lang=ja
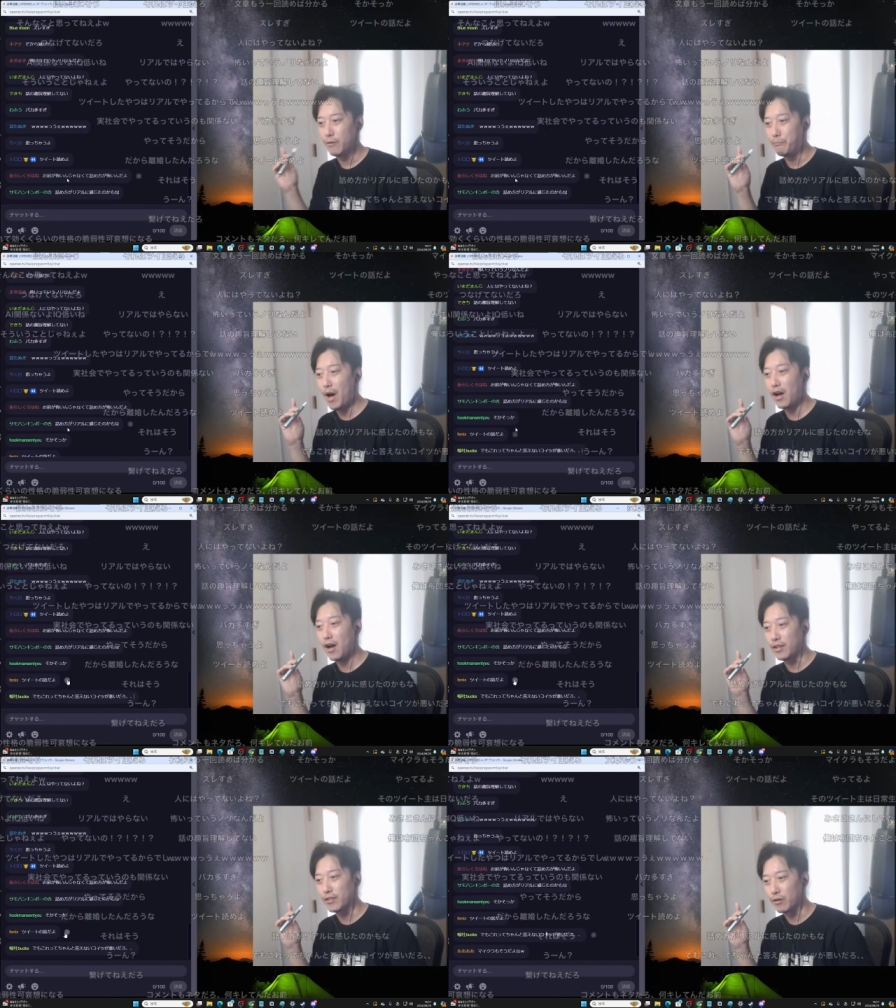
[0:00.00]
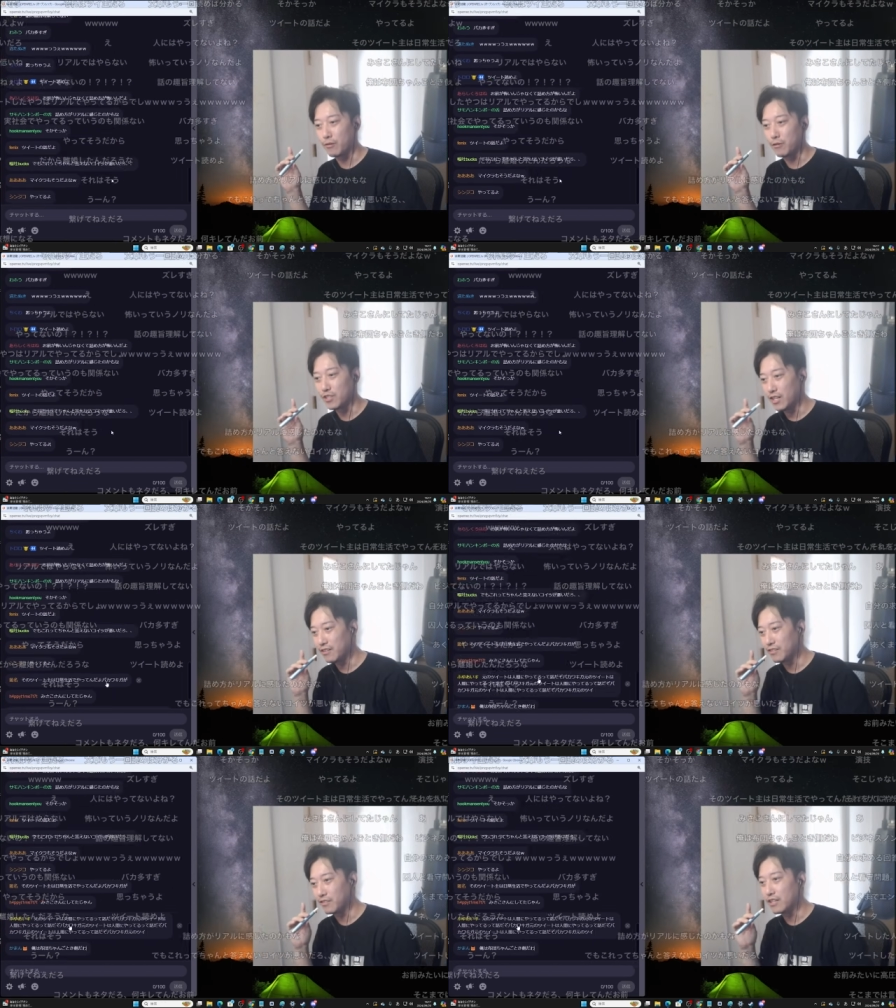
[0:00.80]
バカなんだろうなマジで、
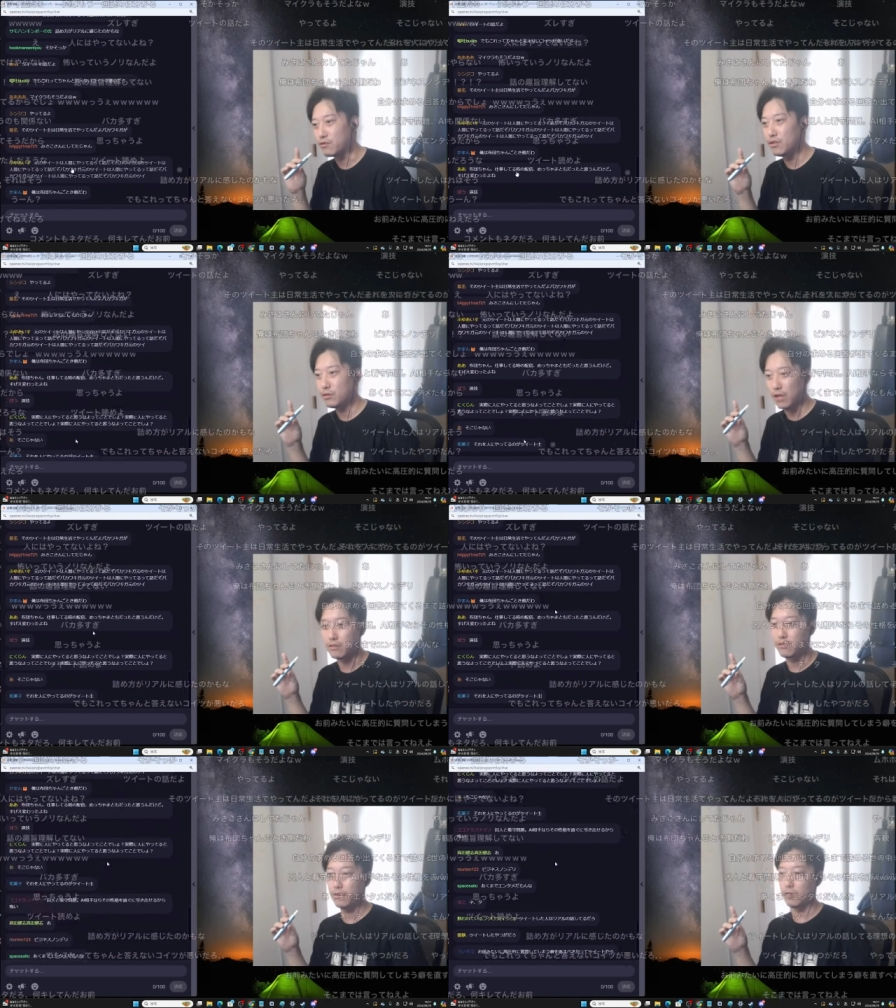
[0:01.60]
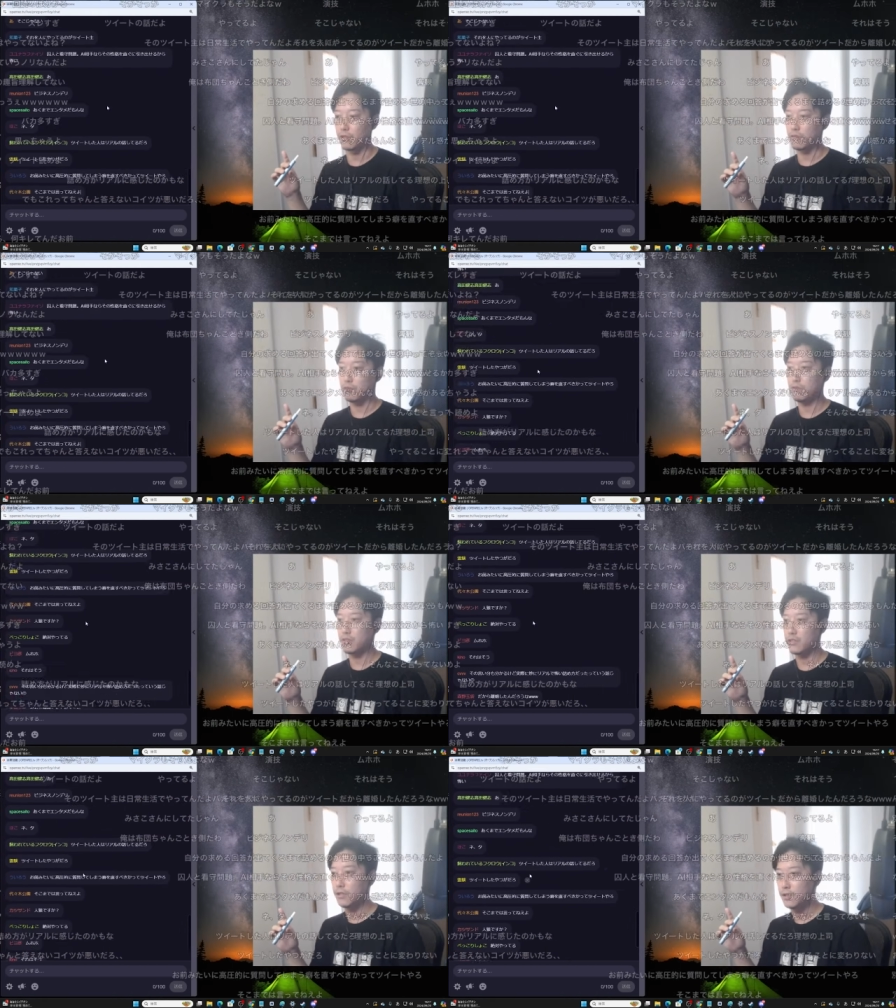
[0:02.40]
うん、えツイートのあツイえツイートの